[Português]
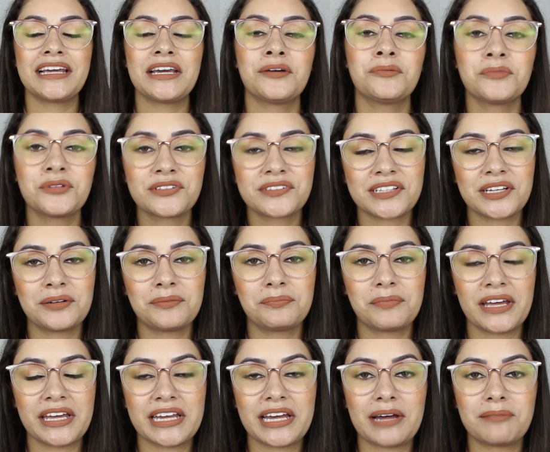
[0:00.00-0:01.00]
Temos
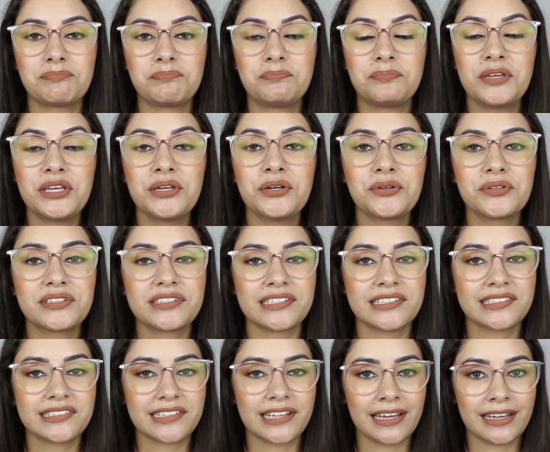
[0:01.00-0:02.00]
também a
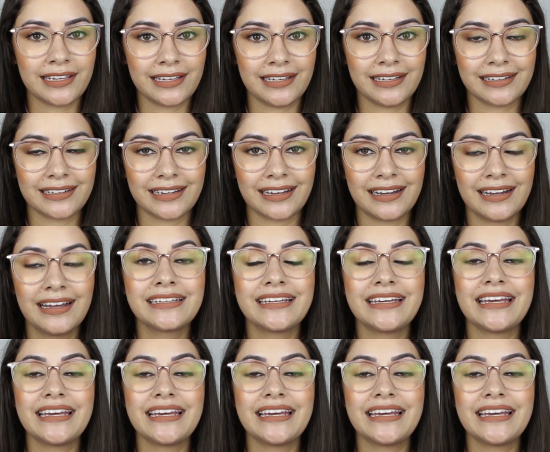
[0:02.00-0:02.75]
biocisteína,